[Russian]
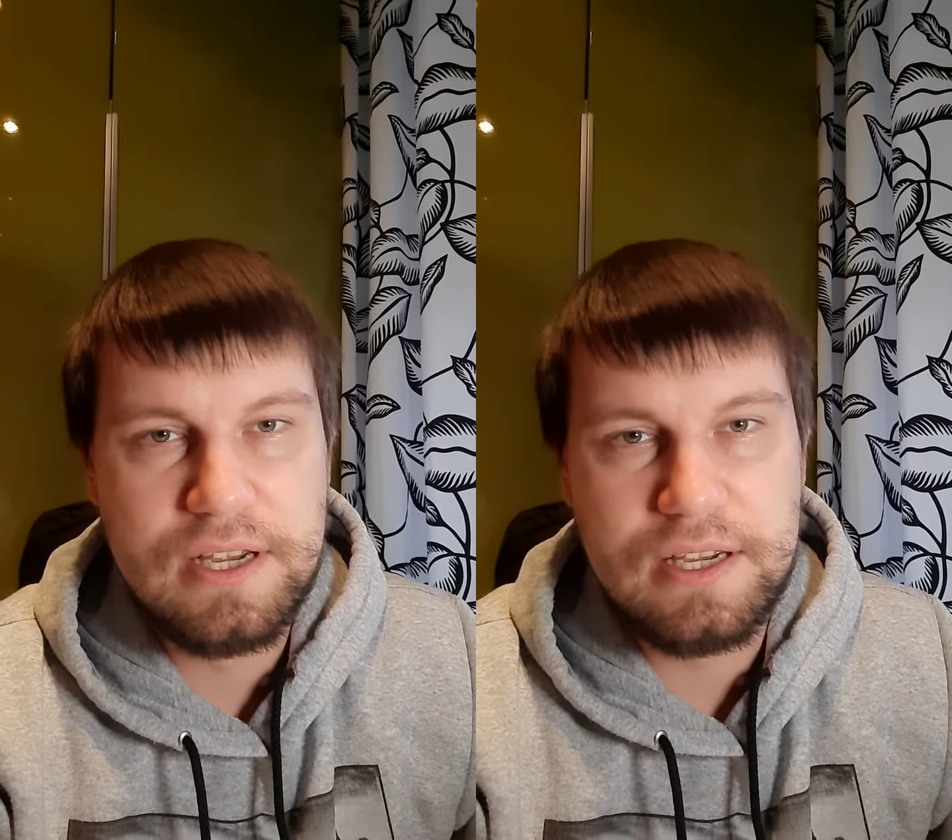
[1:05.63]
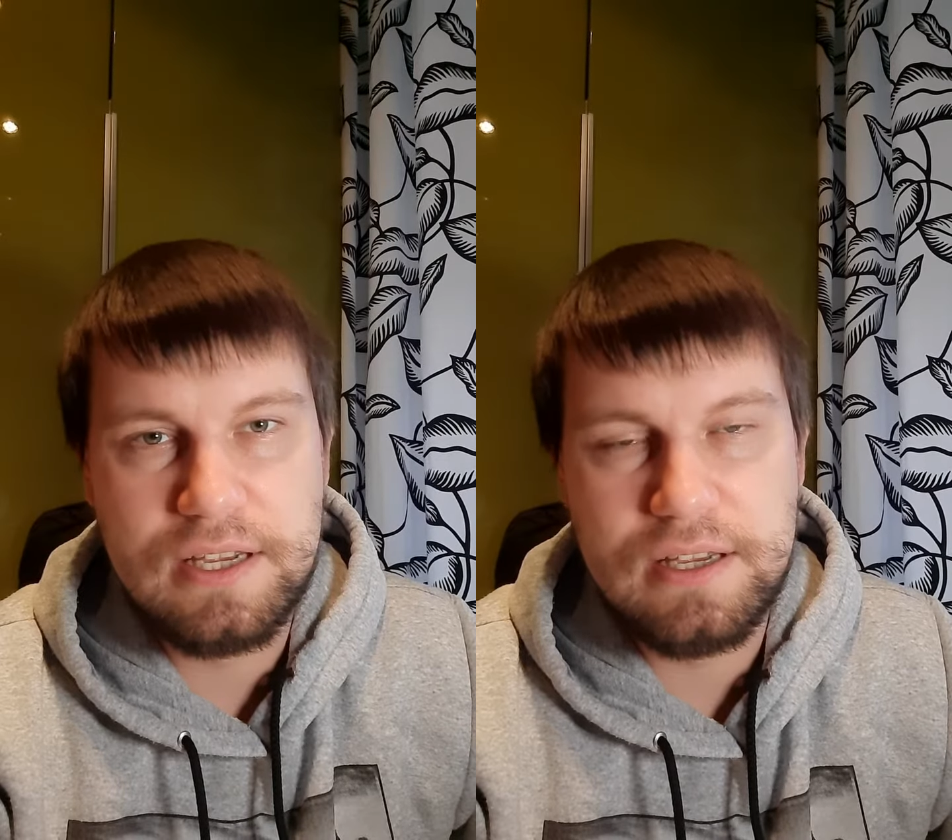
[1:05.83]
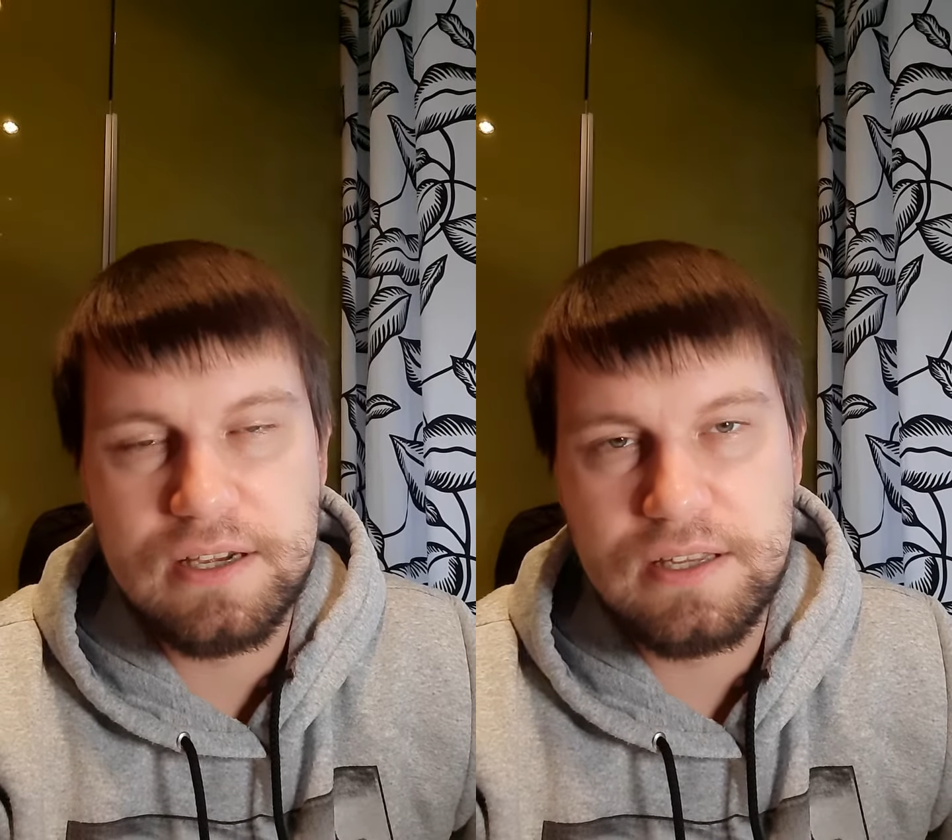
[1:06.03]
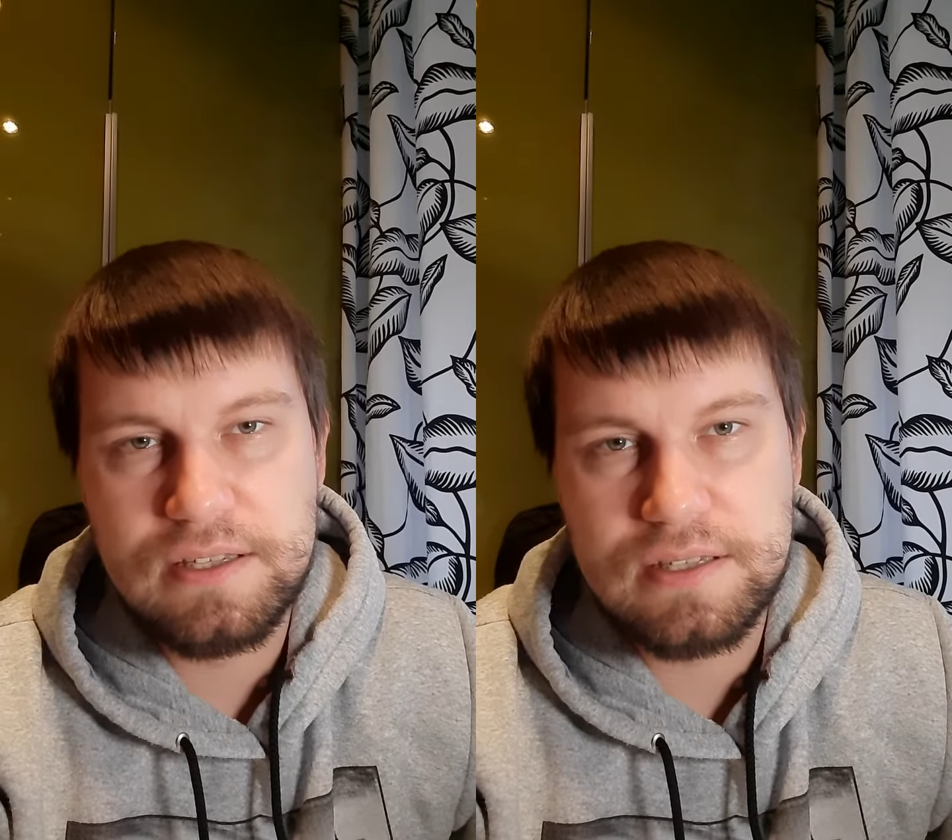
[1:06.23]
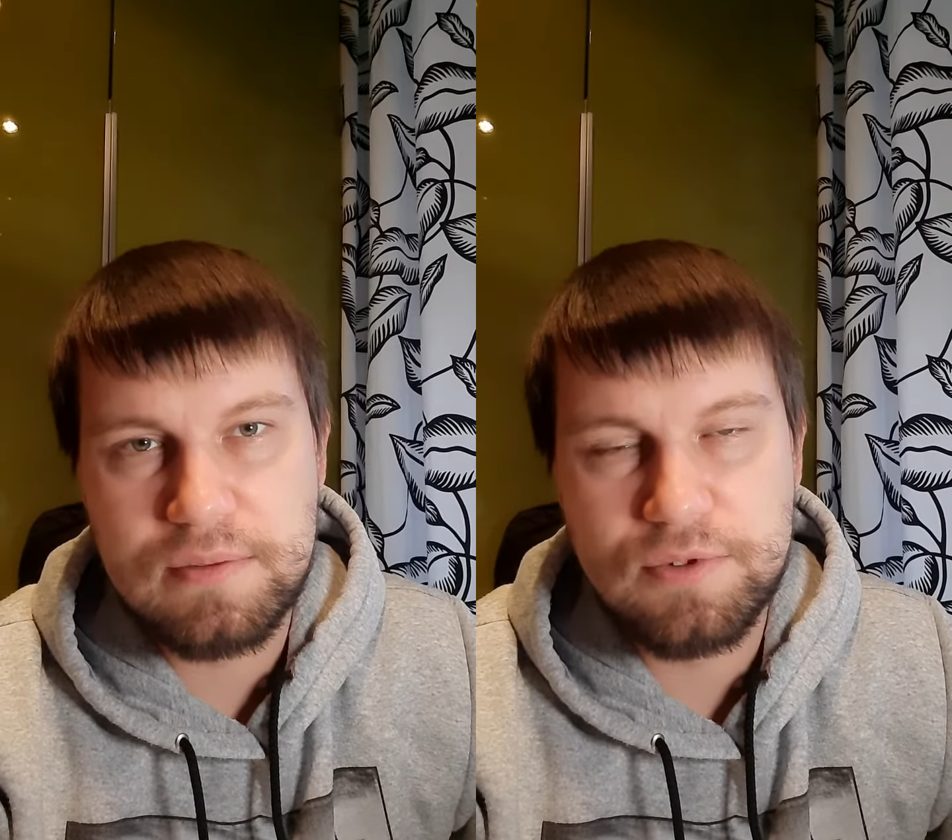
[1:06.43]
и они
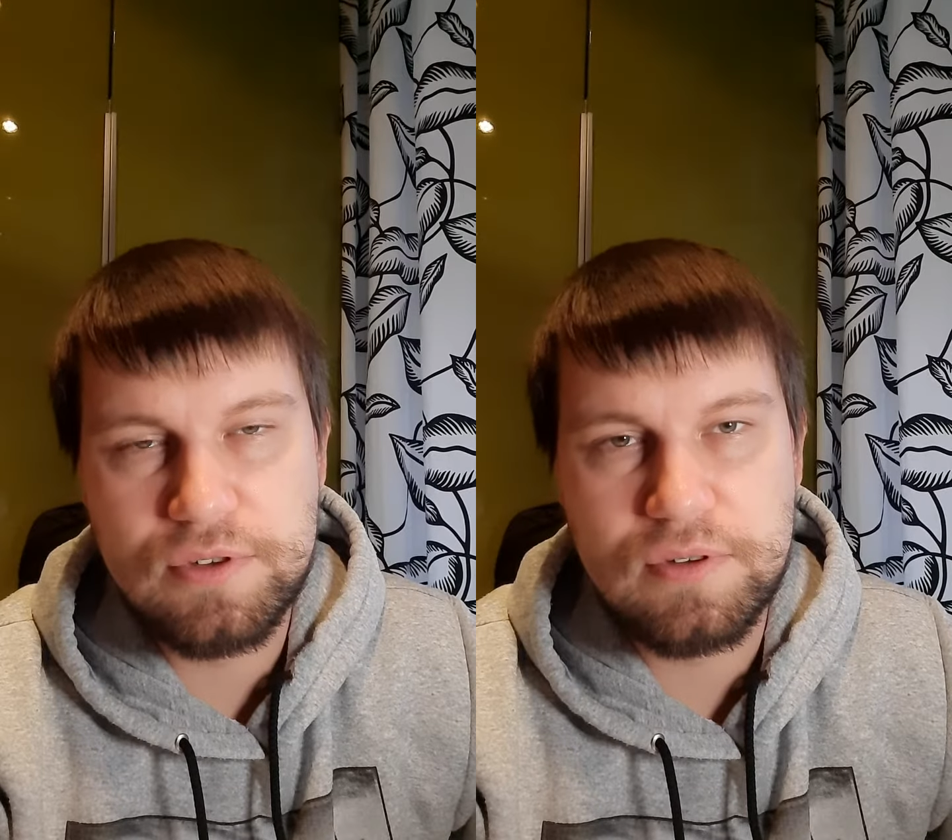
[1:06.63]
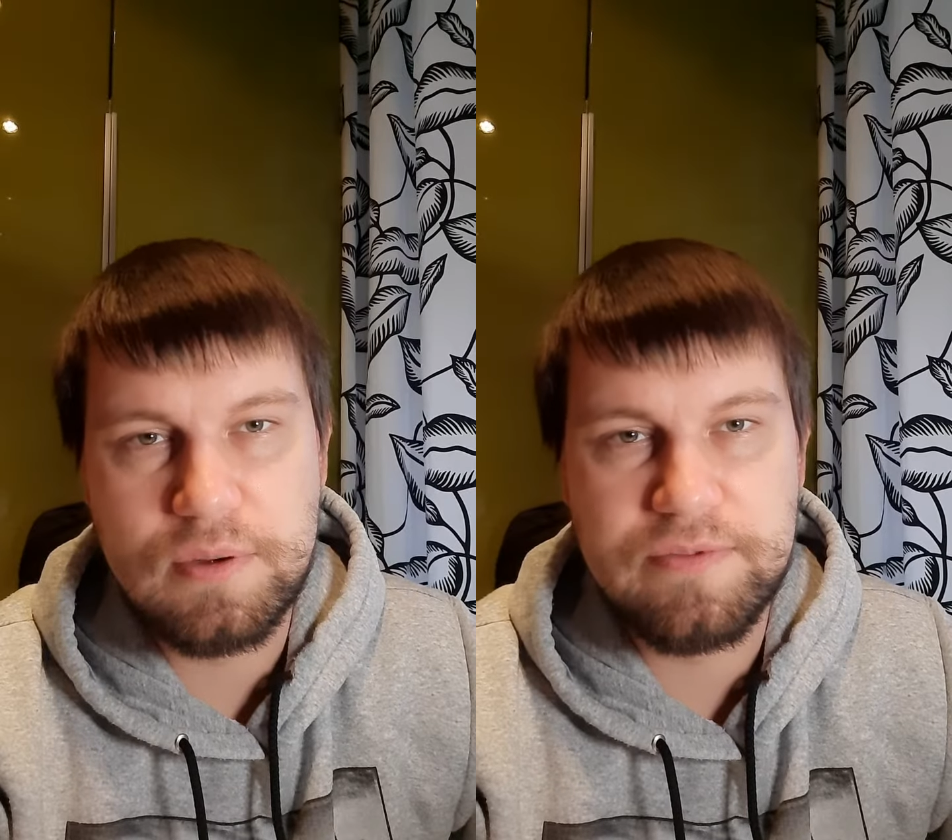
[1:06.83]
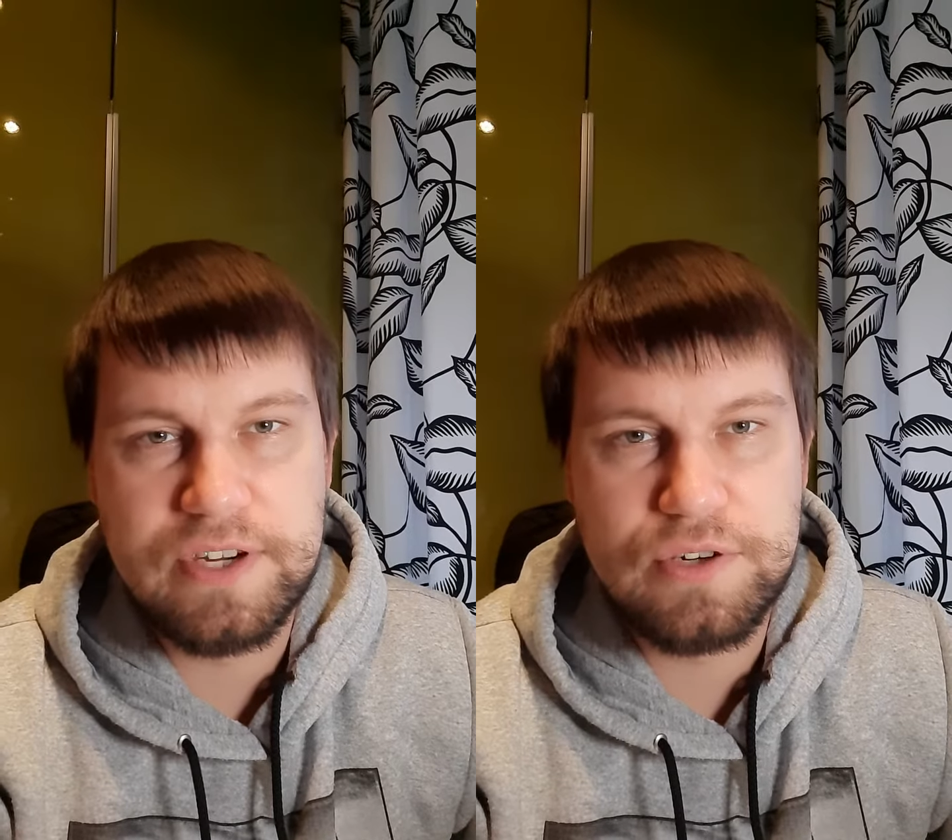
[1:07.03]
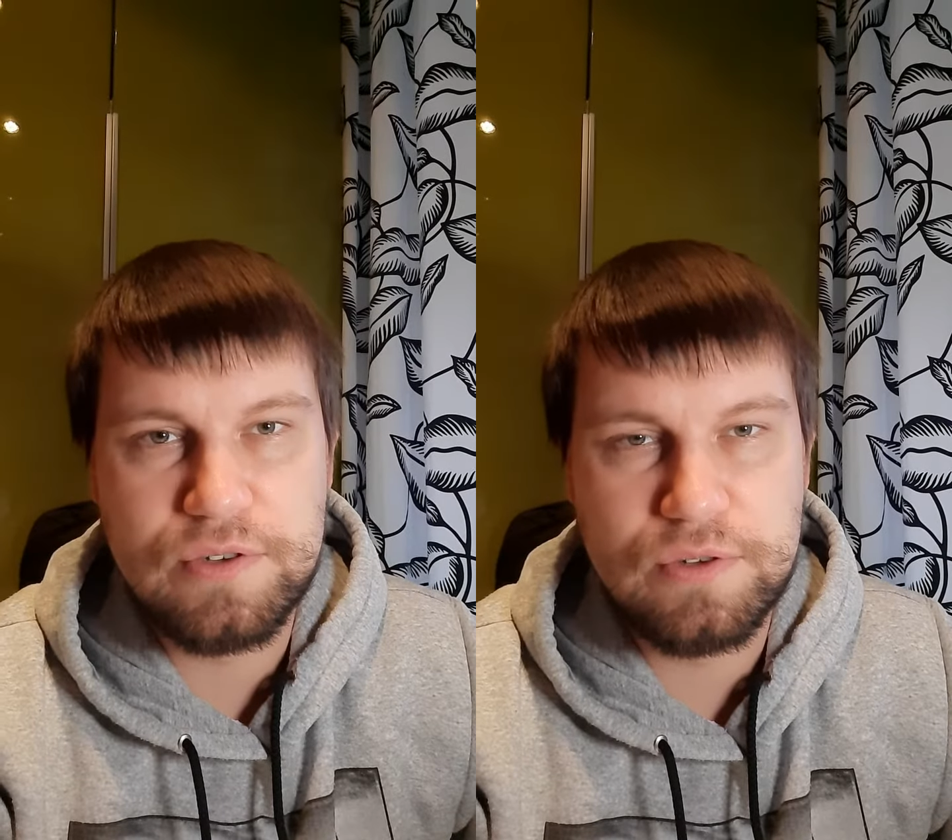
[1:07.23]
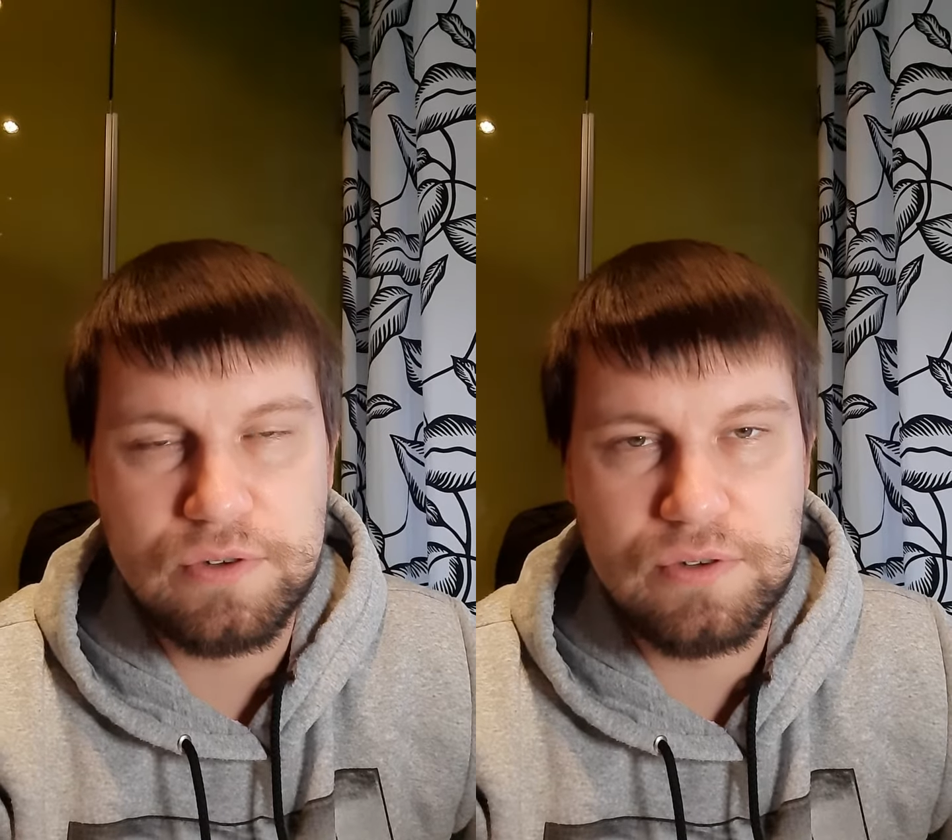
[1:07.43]
сработают в вашу
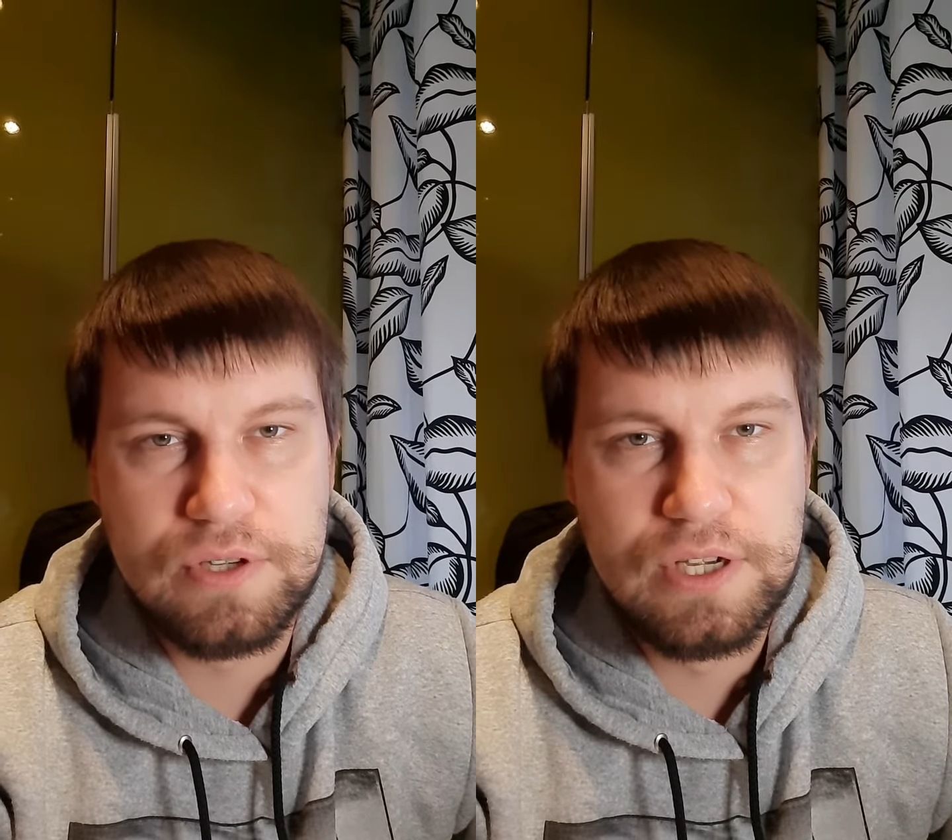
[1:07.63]
сторону.